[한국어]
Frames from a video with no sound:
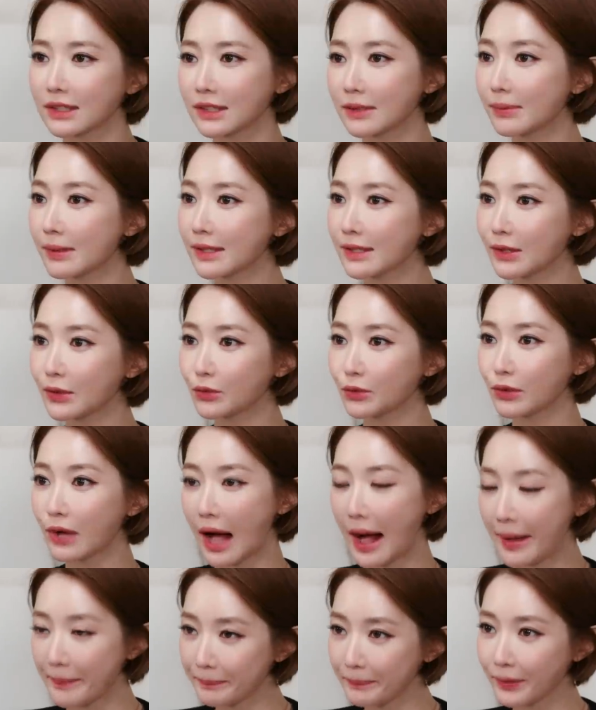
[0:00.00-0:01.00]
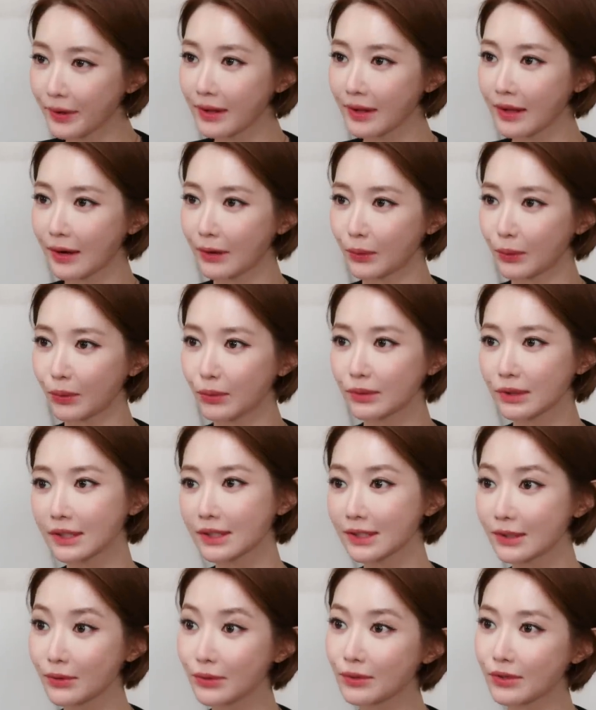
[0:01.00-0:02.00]
집에서도 간편하고
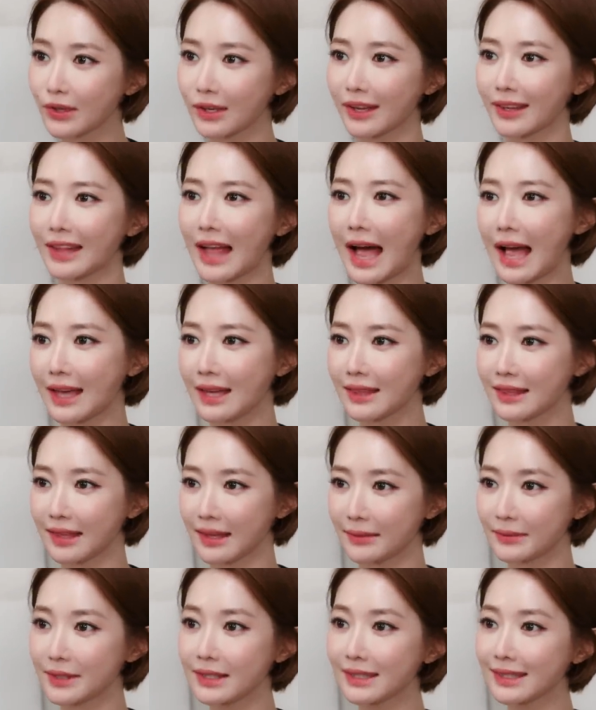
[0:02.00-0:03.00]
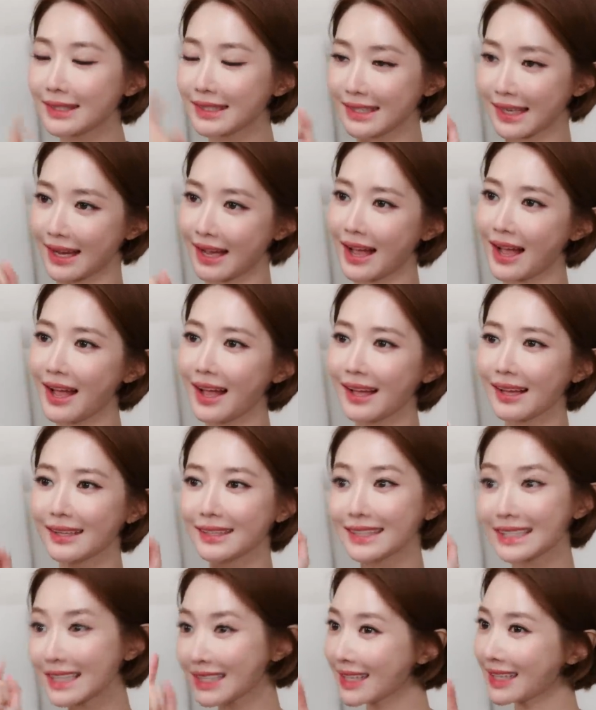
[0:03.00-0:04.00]
실용적인 아이템을 제가
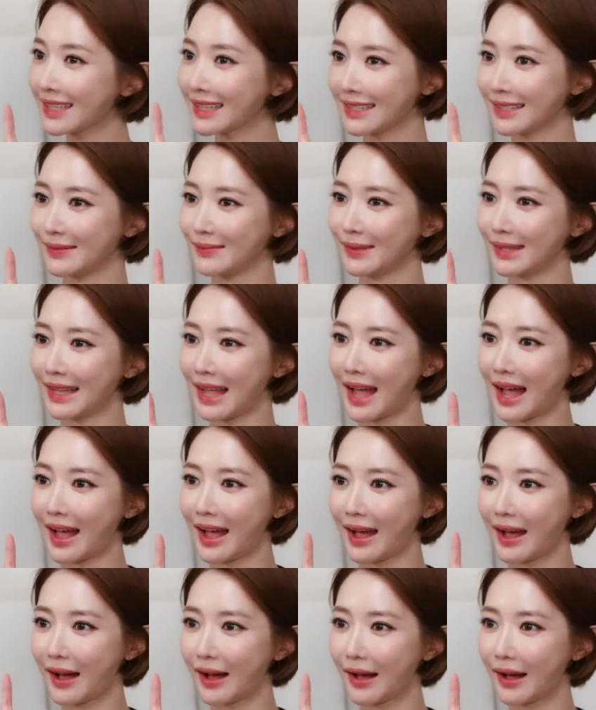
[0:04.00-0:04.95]
찾아냈습니다.